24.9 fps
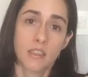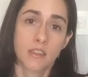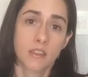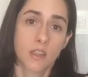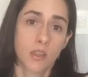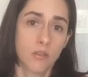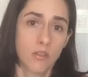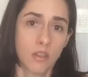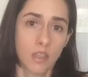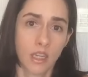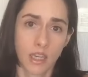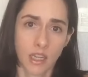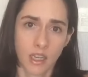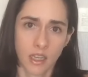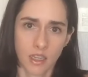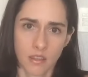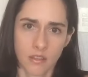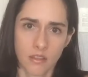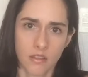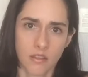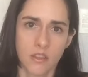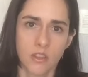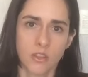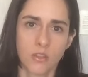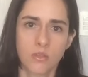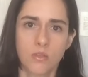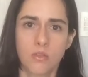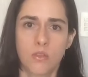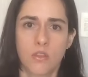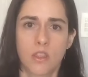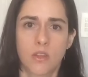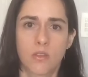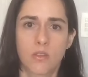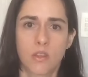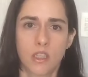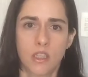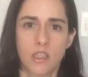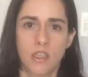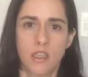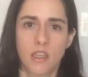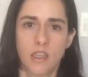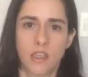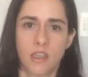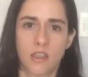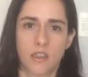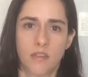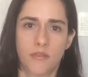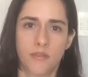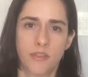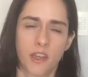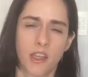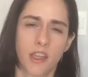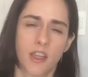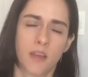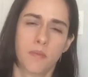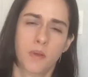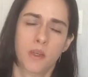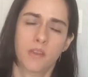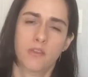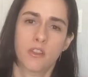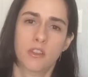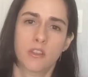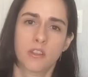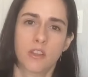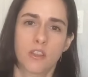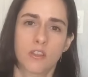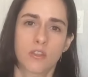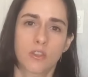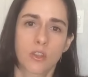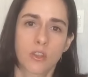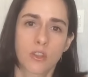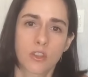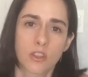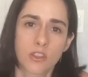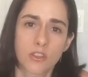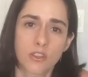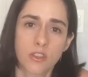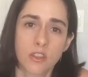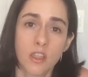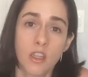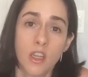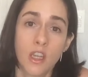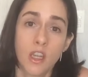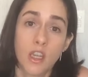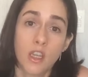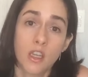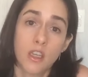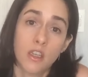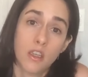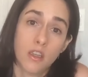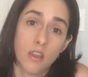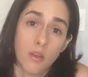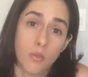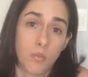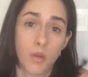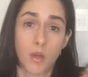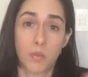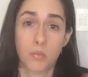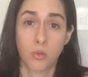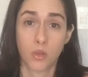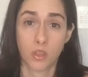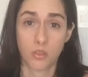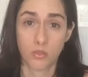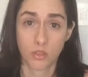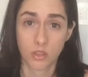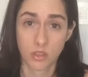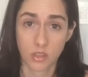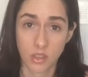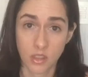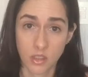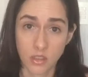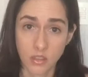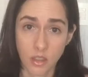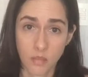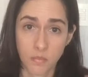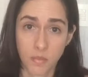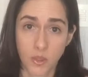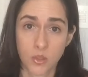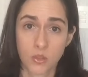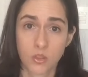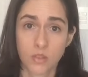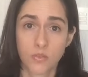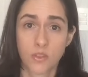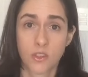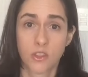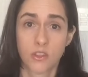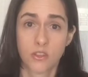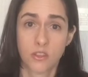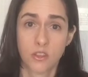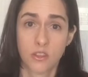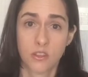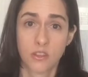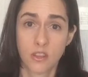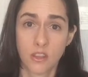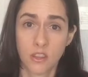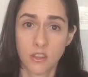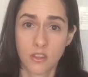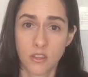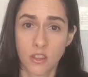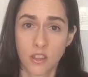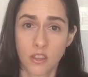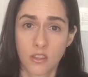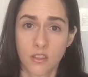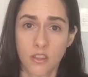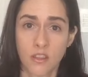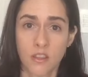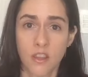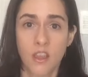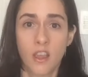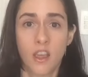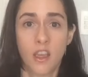Então era isso que eu queria falar para vocês hoje e uma boa notícia para os fãs de Zizek.